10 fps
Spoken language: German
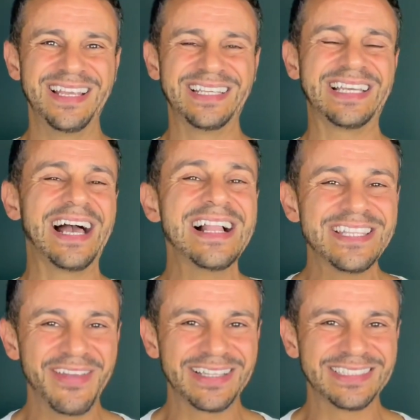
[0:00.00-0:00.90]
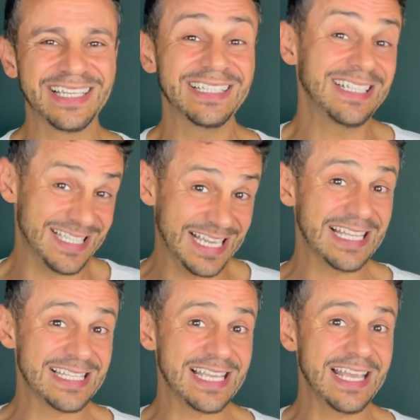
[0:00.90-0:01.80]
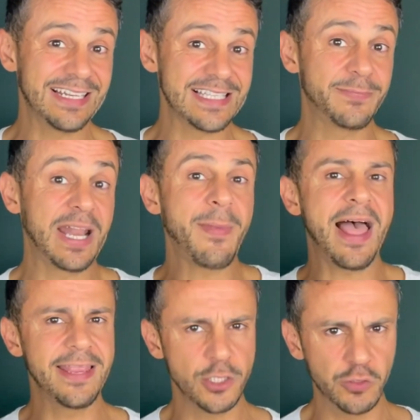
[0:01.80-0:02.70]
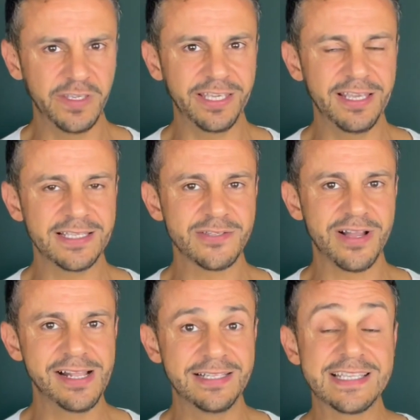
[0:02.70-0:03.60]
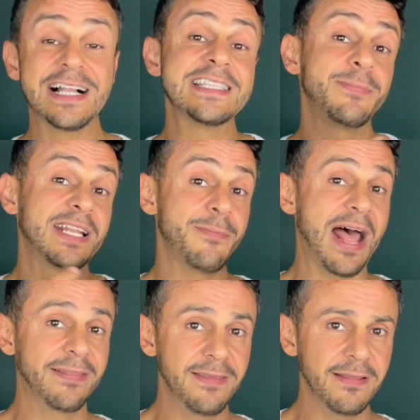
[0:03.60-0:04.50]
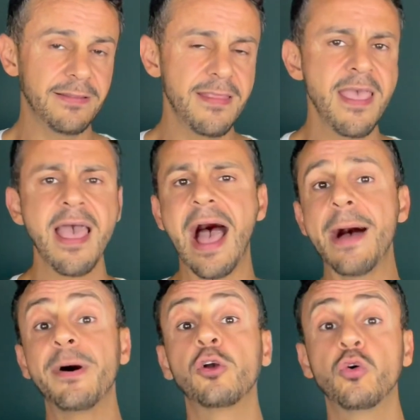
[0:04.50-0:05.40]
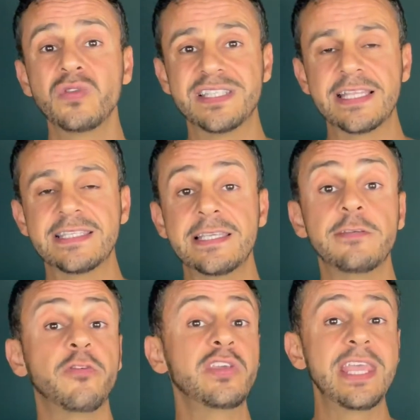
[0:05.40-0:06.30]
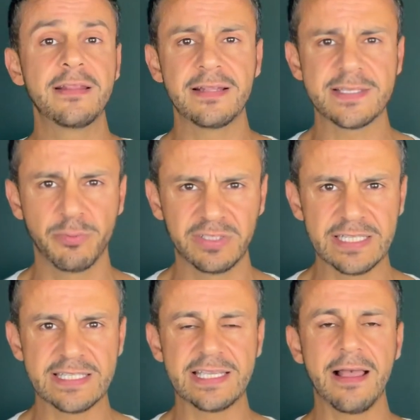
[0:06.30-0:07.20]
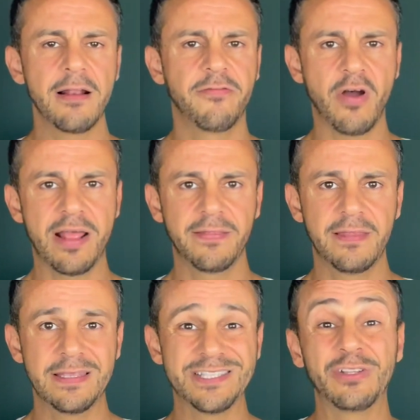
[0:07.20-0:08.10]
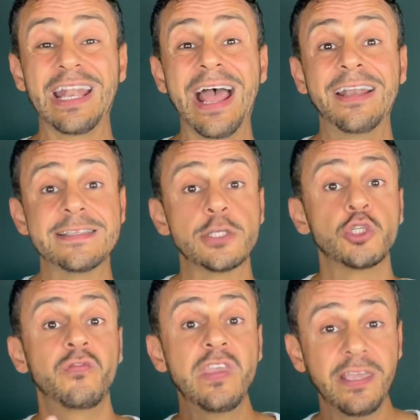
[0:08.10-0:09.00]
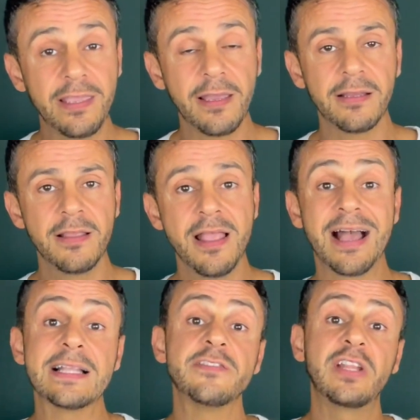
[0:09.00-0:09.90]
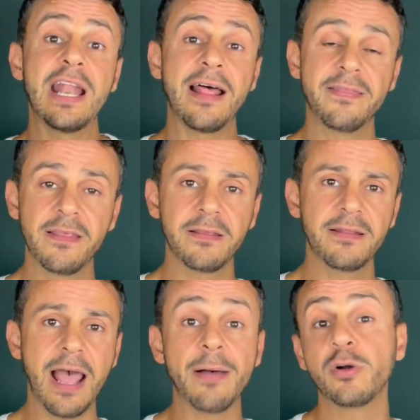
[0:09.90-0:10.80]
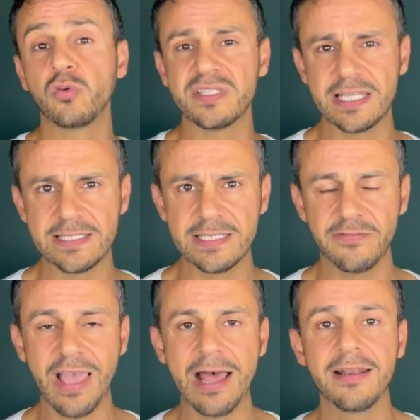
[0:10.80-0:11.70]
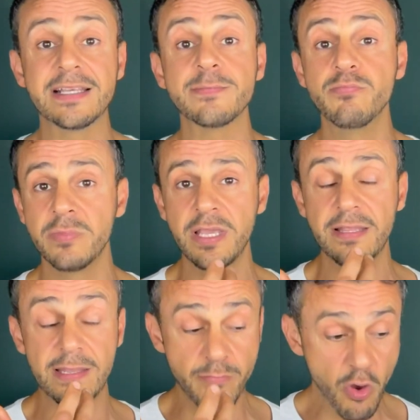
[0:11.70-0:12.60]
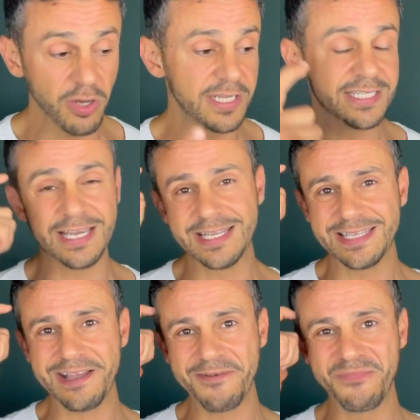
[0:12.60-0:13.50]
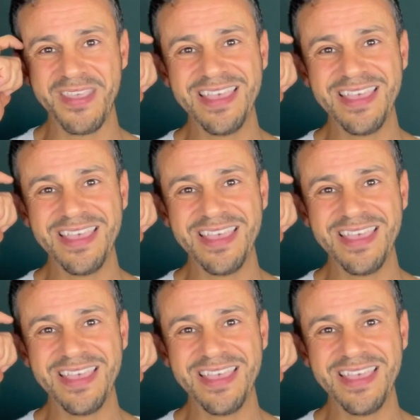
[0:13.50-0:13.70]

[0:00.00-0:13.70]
geheilt werden kann. Es kann sein, dass es bei dem einen schwieriger zu heilen ist als bei dem anderen, aber grundsätzlich für jeden das Potenzial vorhanden ist. Für den einen ist es schwieriger als für den anderen, aber grundsätzlich wir alle das, die Möglichkeit haben,